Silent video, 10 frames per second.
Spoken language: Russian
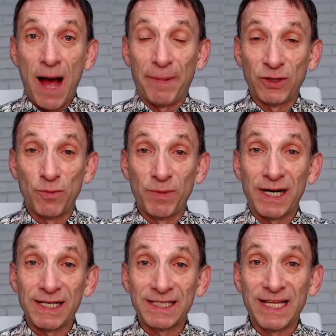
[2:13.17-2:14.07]
а потом
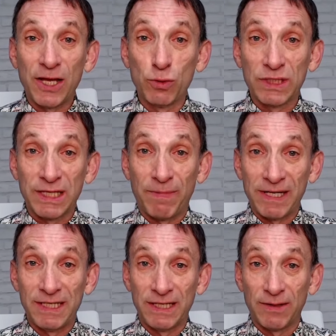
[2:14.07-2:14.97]
раздаются
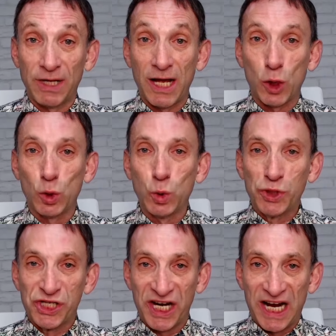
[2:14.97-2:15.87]
бандитам для
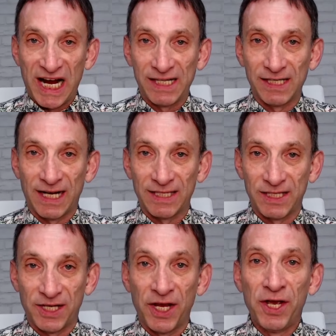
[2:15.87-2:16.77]
лучшей
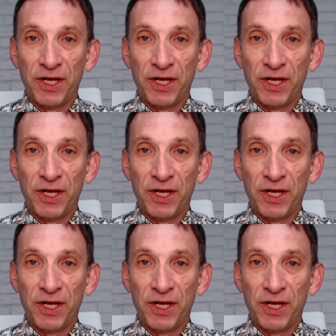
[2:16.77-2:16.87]
координации